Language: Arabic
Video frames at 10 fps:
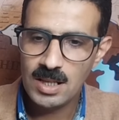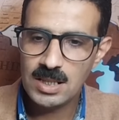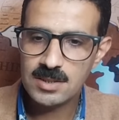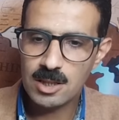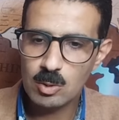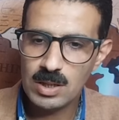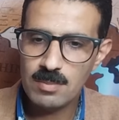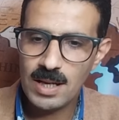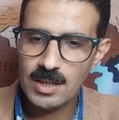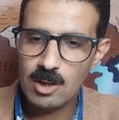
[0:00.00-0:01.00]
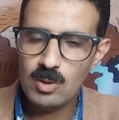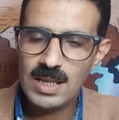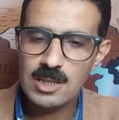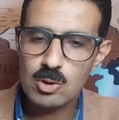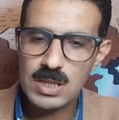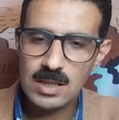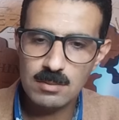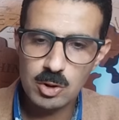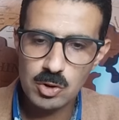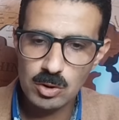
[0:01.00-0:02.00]
للترويج بانه لن
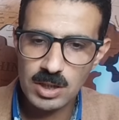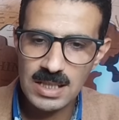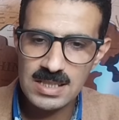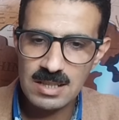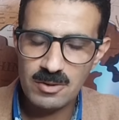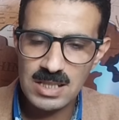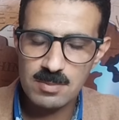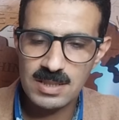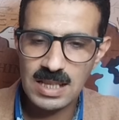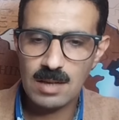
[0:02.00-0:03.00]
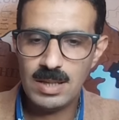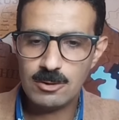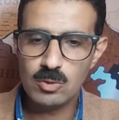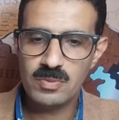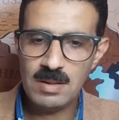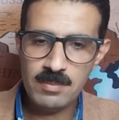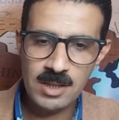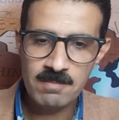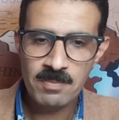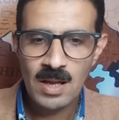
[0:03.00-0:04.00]
يسلم السلطه اذا فاز بانتخابات نوفمبر